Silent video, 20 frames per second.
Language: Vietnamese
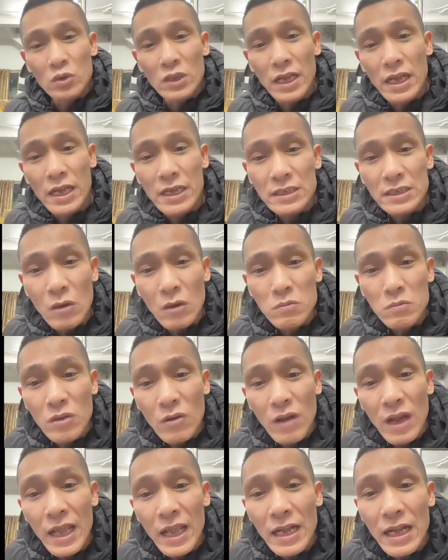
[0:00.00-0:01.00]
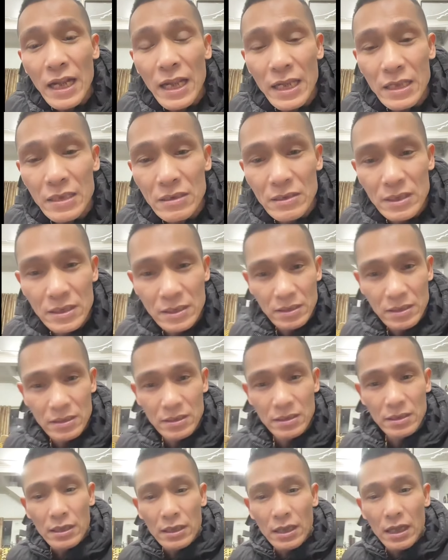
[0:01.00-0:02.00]
Chú Tế sống chỉ có lét lẹt thôi.
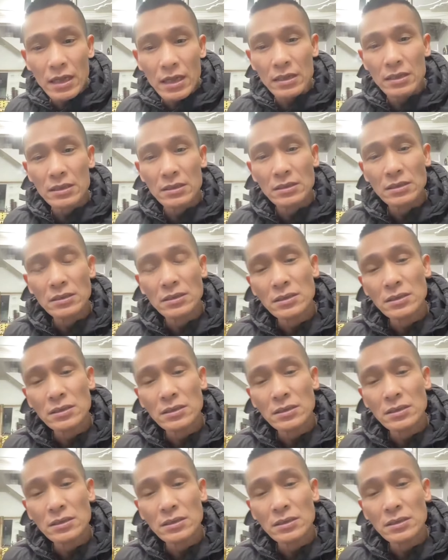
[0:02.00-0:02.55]
Đấy chưa?